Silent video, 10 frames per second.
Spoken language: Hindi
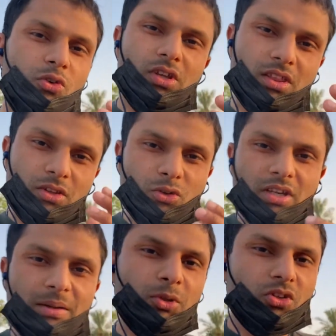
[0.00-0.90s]
इसी
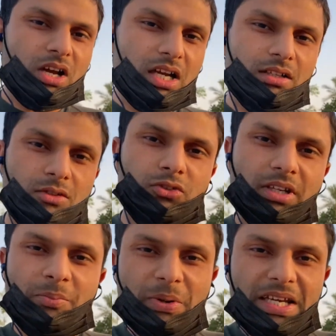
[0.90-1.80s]
दुनिया में तो आके
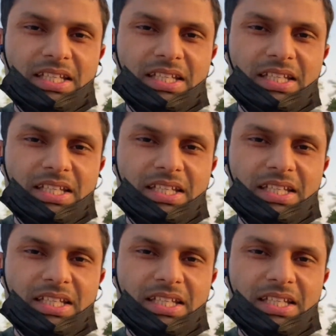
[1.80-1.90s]
उसका पानी